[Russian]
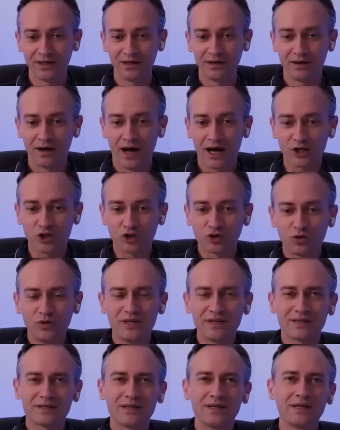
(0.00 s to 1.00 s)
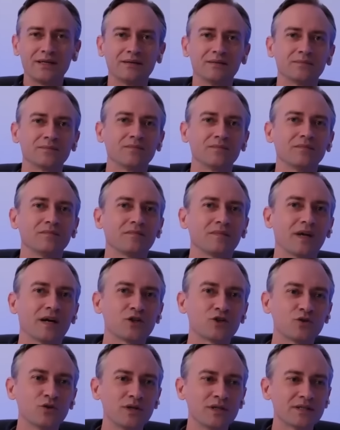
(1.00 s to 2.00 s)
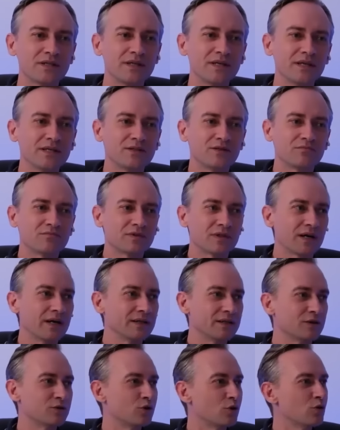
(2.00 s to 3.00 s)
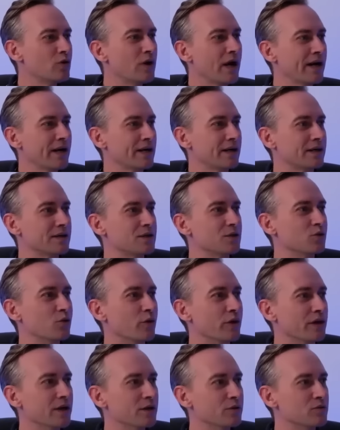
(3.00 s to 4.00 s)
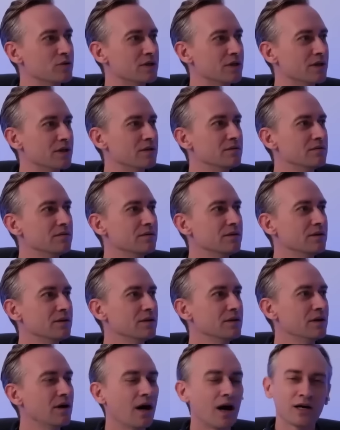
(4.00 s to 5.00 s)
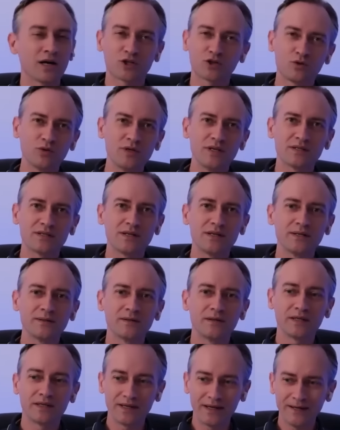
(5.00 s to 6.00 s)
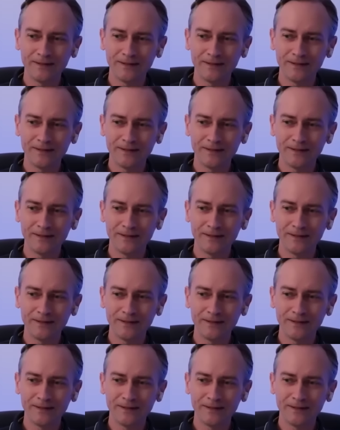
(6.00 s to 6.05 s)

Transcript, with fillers: А что если а что, если есть какая-то другая категория людей? А что, если я